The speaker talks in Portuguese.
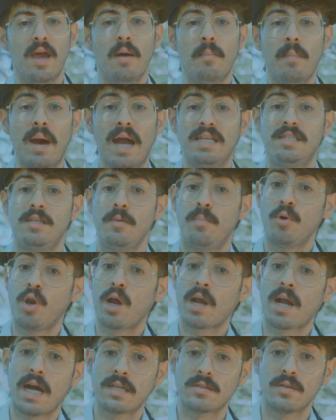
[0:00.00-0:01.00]
Mas se por
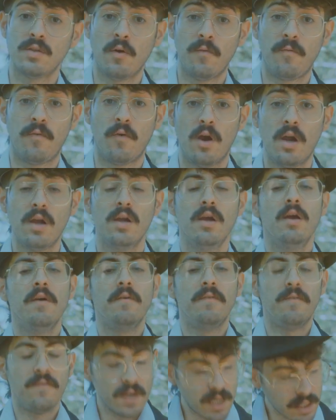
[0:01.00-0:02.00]
acaso não for,
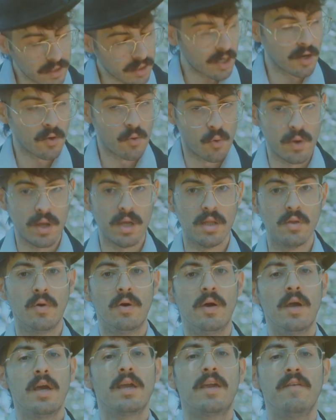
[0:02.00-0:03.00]
fica tranquilo
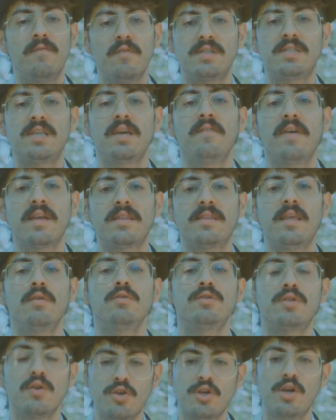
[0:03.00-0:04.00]
que você vai ter
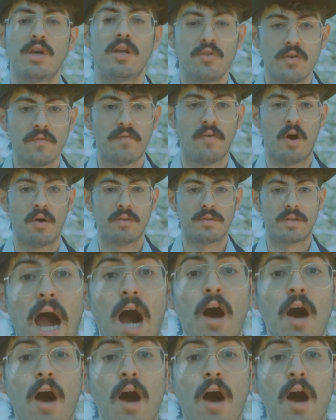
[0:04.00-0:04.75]
o seu dinheiro de volta.